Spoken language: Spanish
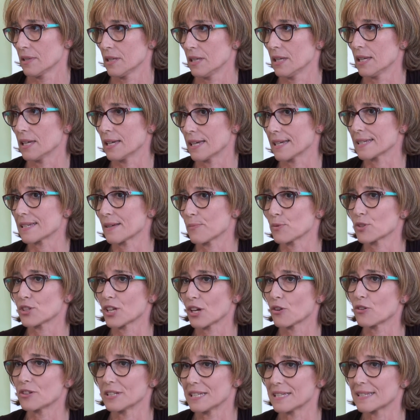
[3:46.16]
Y que esa
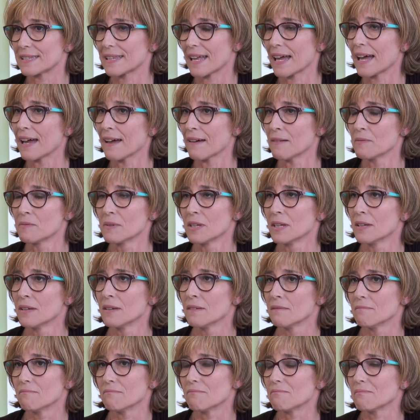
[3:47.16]
protagonista
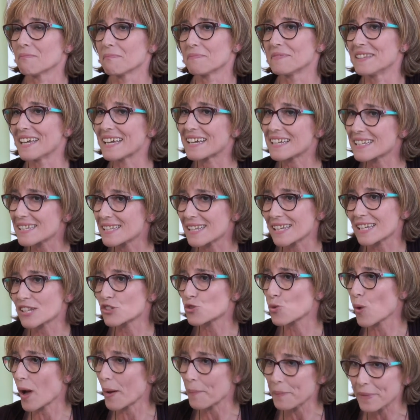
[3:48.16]
llegue a ser
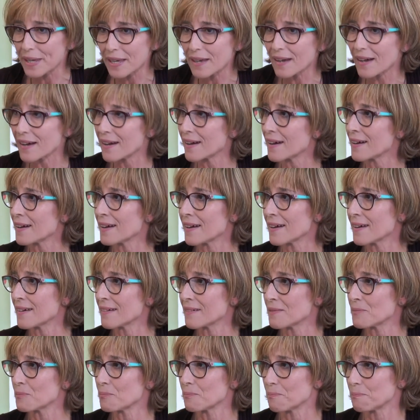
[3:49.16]
su
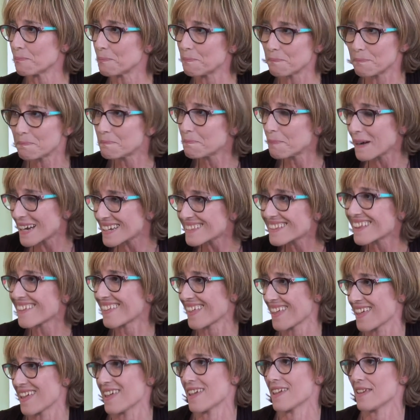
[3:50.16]
amiga, parte
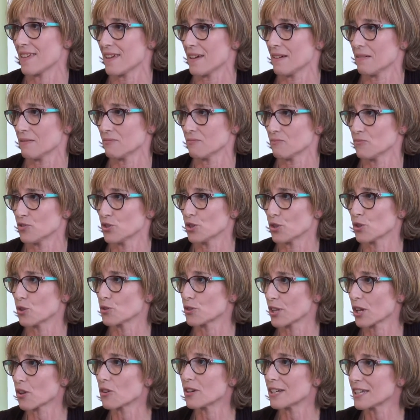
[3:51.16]
de ella. Yo
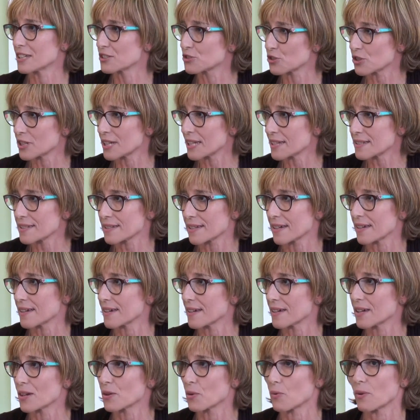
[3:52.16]
tengo lectoras
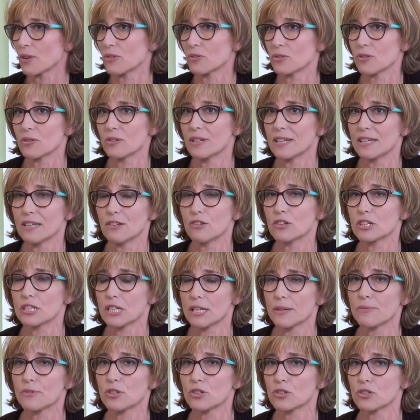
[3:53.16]
que cuando leen los
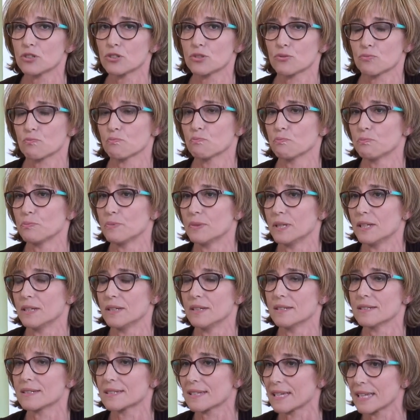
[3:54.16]
libros
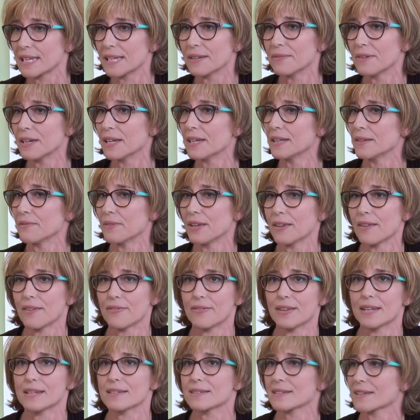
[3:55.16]
me escriben y me
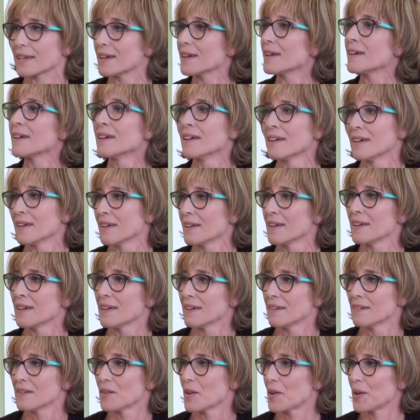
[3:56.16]
dicen es que
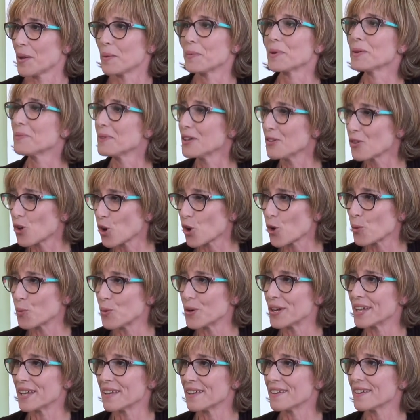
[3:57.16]
he vivido
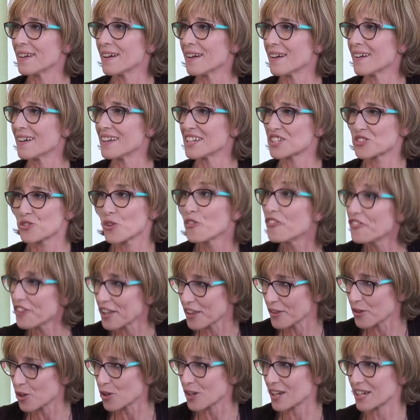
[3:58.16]
como ella, he
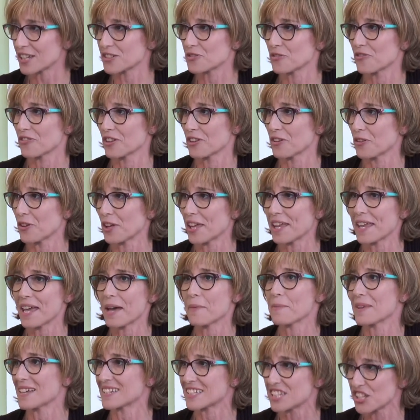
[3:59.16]
sufrido lo que ha sufrido ella,
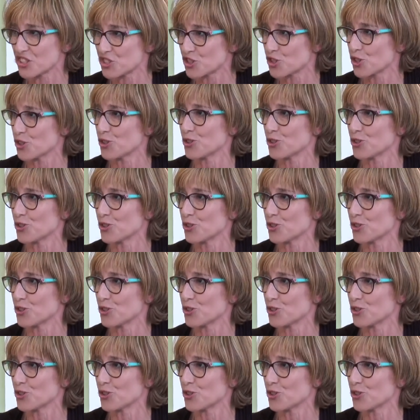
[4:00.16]
me has hecho